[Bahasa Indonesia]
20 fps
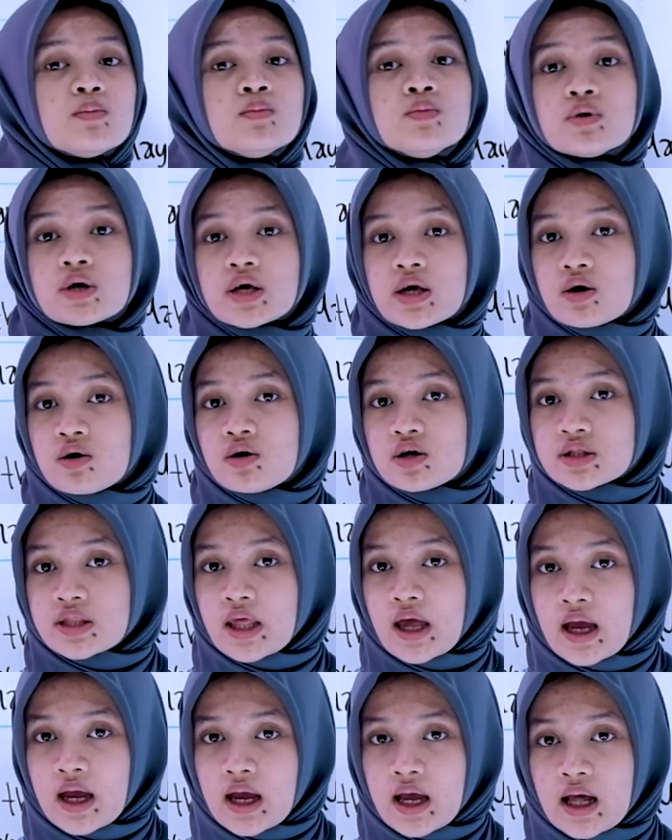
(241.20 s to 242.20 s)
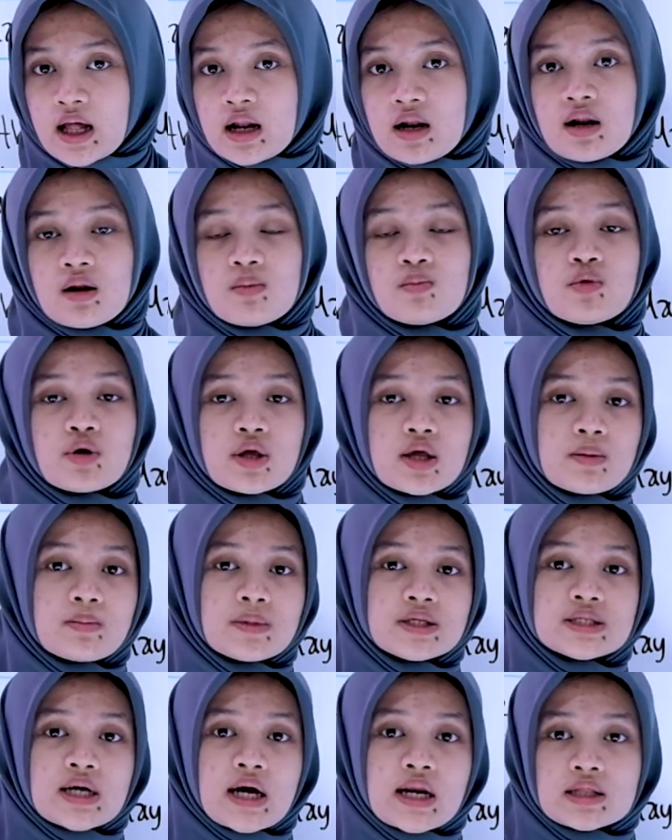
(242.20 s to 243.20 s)
booking hotel, mungkin
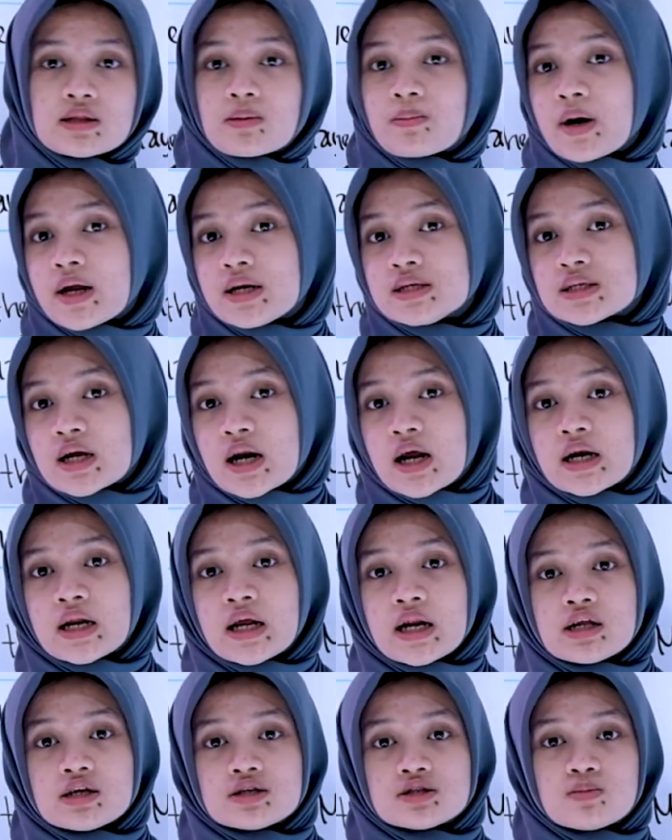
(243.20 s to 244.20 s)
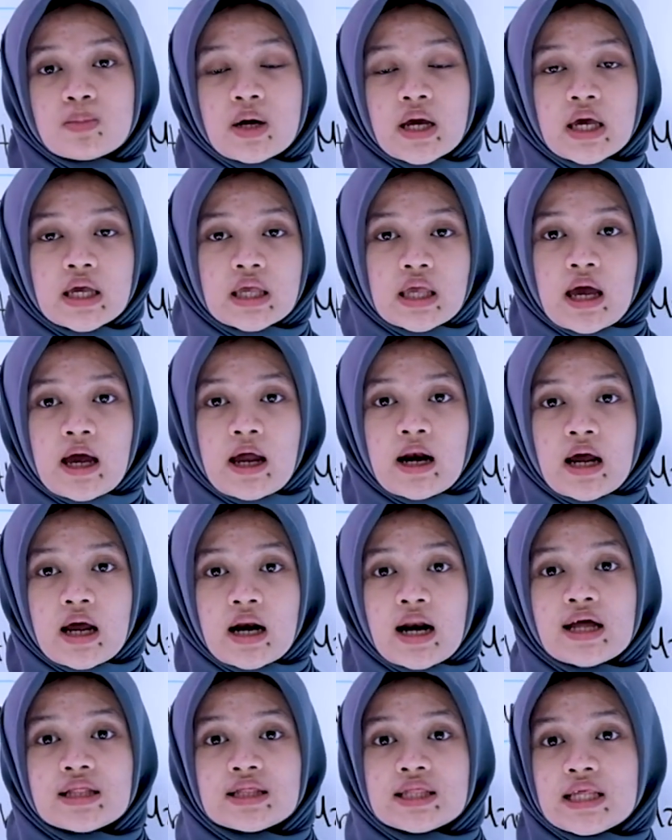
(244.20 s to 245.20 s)
mencari teman di sana dan lain sebagainya. Nah,
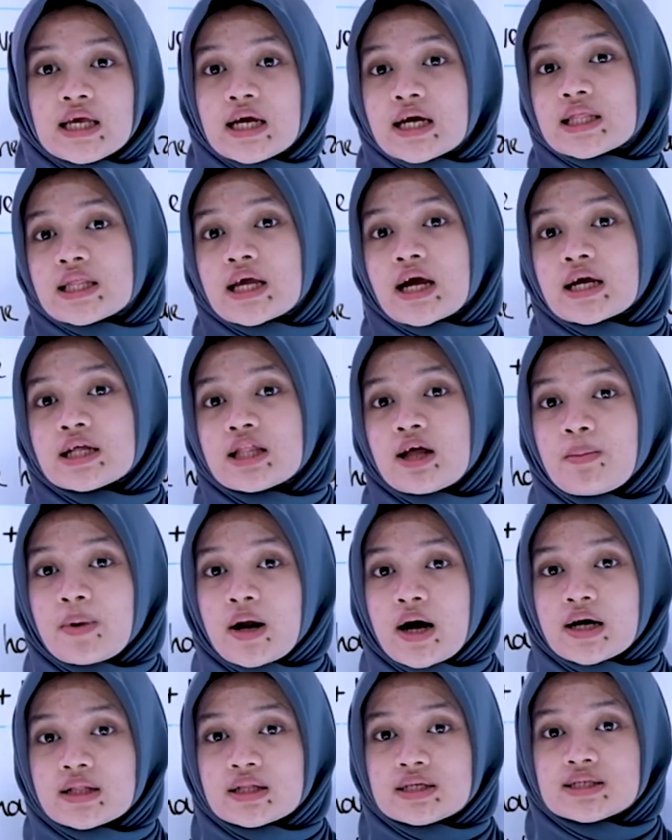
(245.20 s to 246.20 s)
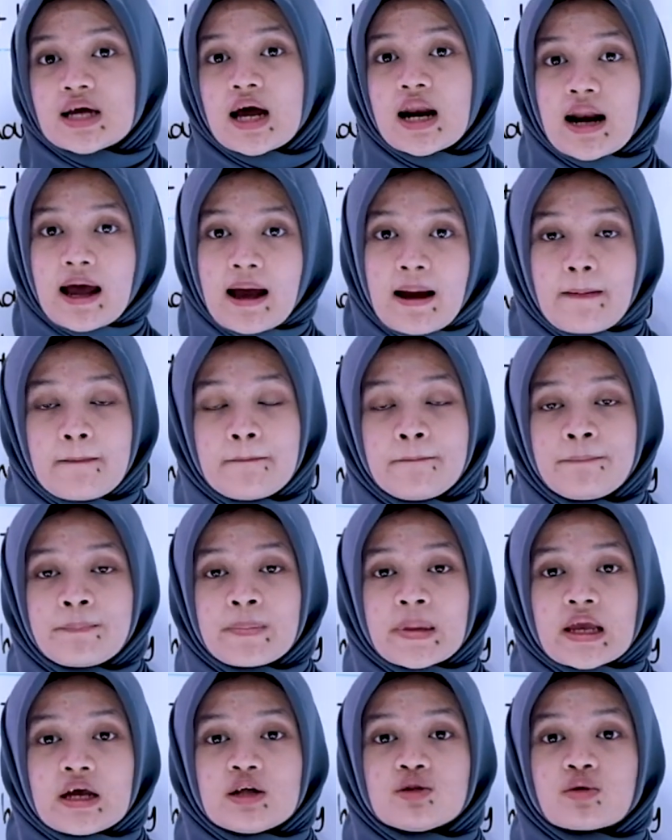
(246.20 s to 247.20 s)
nanti ketika kita berangkat ke sana,
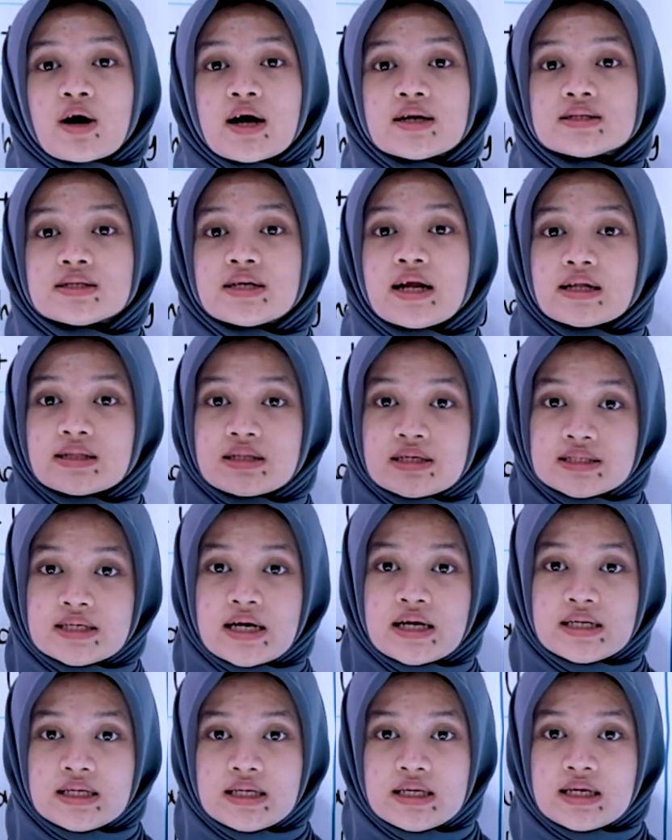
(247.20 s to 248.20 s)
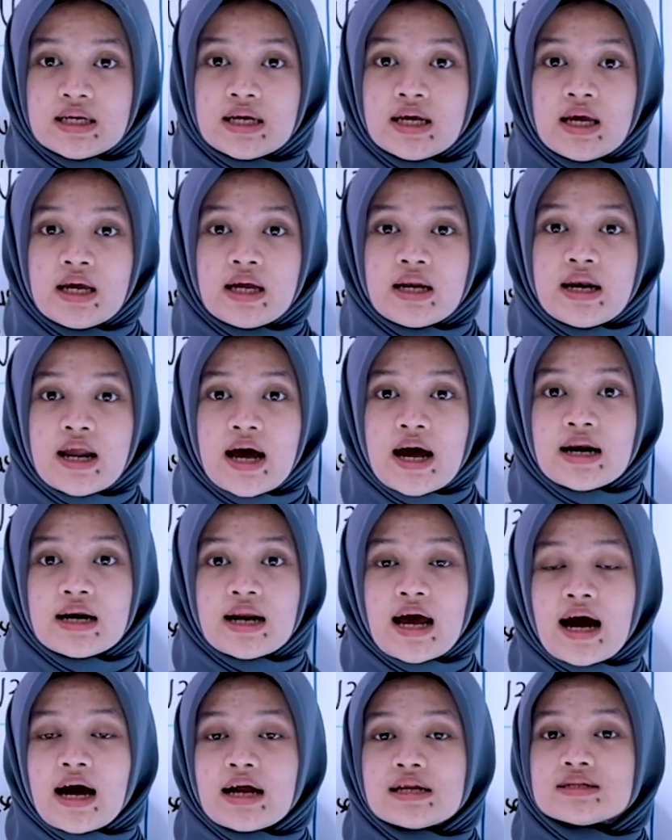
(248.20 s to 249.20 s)
itu kan sedang terjadi
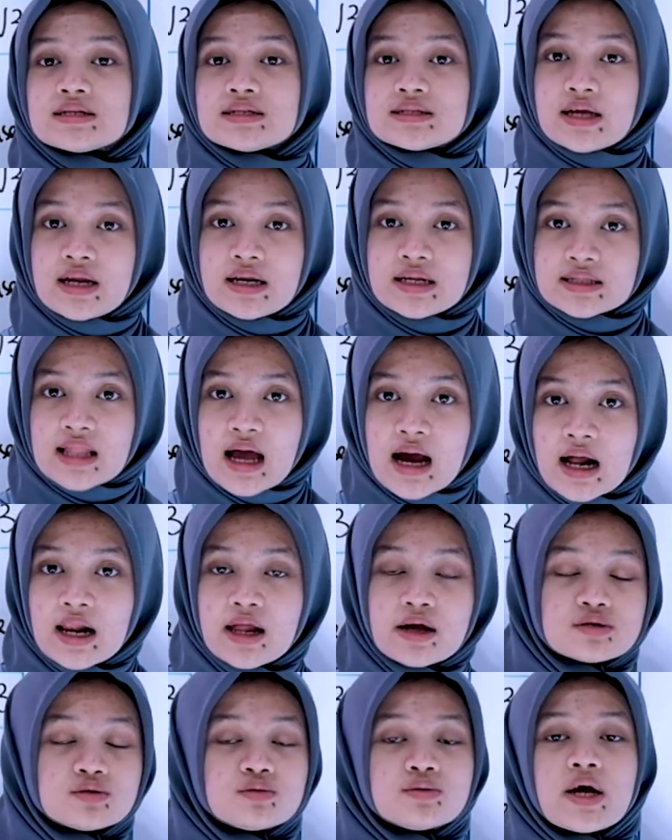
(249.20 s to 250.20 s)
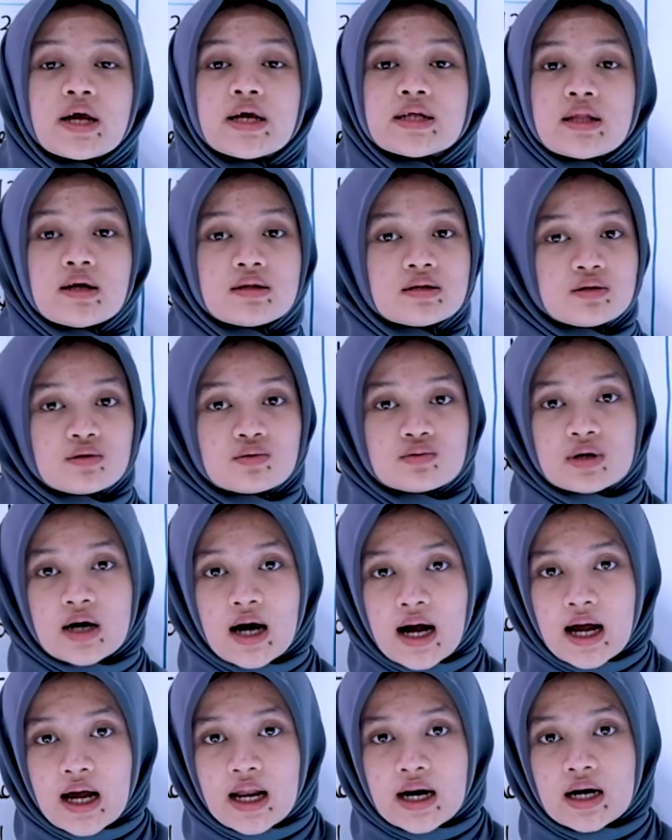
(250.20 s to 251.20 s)
dan akan selesai di tanggal yang sudah kita
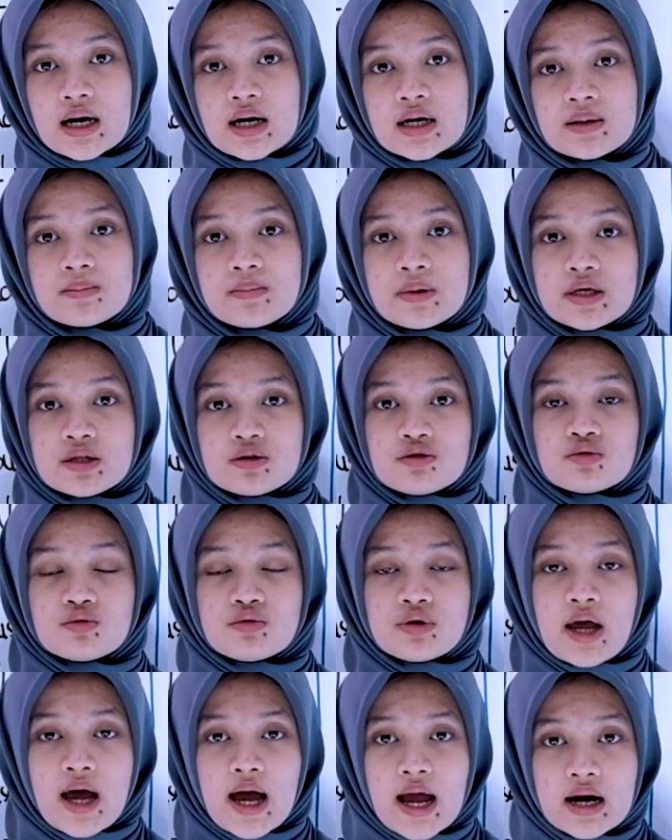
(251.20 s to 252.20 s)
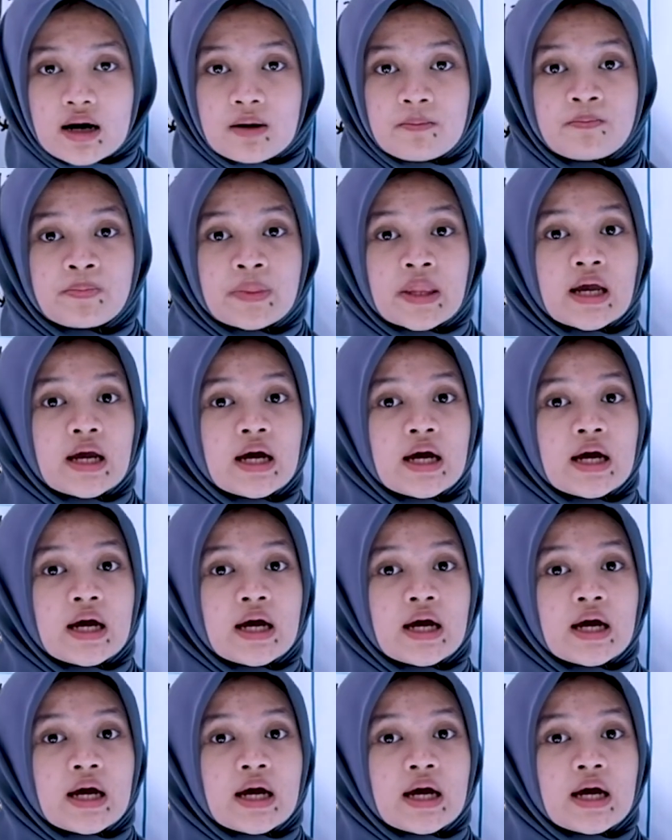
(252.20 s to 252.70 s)
tentukan. Begitu. Dan